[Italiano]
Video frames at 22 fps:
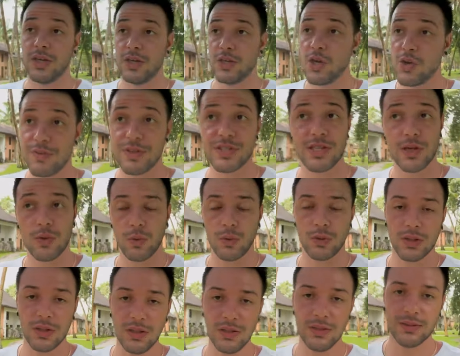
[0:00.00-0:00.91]
io vi
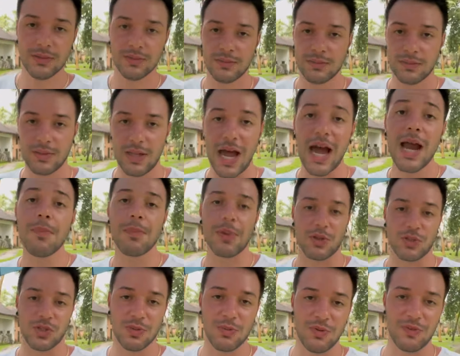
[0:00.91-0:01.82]
saluto, al
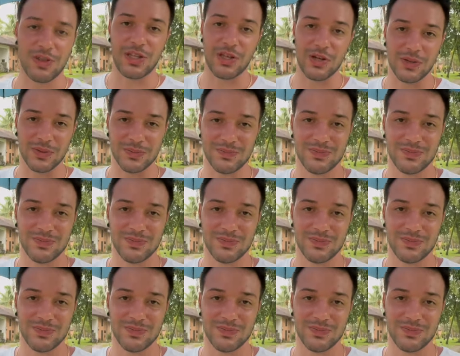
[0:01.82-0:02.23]
prossimo video.